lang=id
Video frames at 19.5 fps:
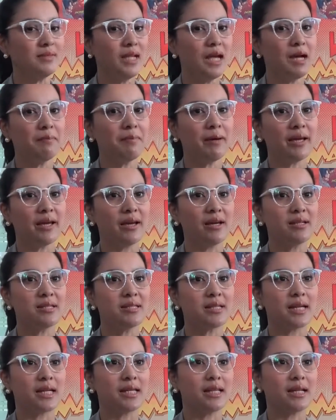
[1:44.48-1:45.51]
apa ya
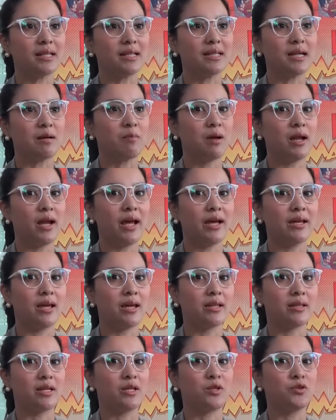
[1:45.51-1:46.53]
cerita tentang
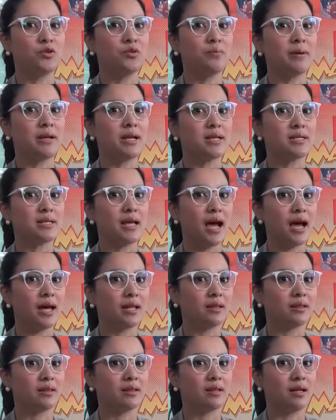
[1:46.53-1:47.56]
Malahayati itu pada
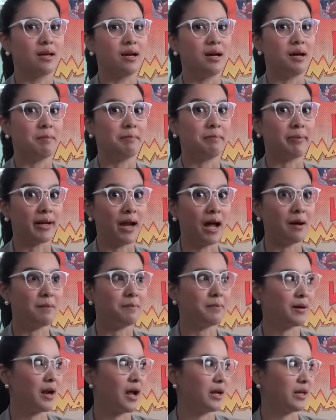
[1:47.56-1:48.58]
saat
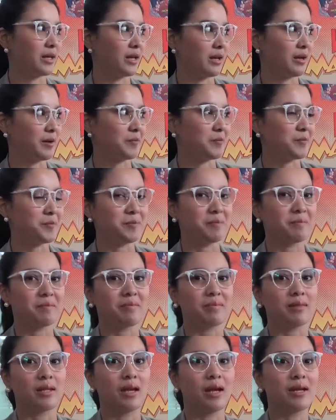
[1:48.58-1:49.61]
perang-perangnya.
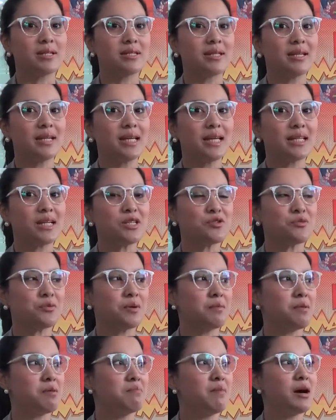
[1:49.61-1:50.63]
Nah di sini kita
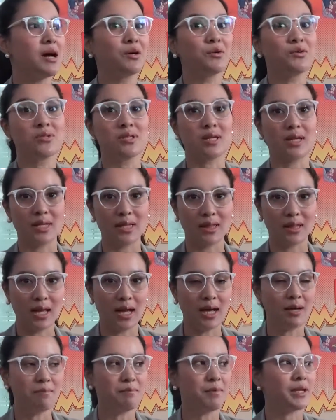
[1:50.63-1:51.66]
coba membangun
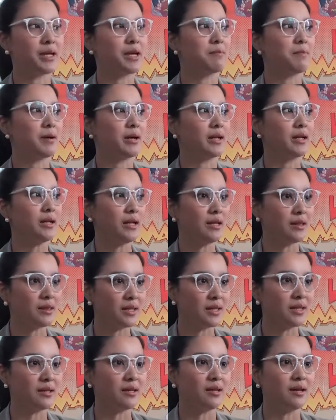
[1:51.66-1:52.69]
cerita bagaimana
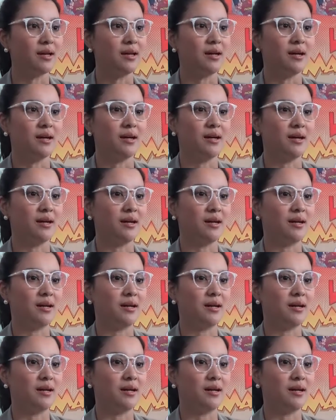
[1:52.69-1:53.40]
nanti e,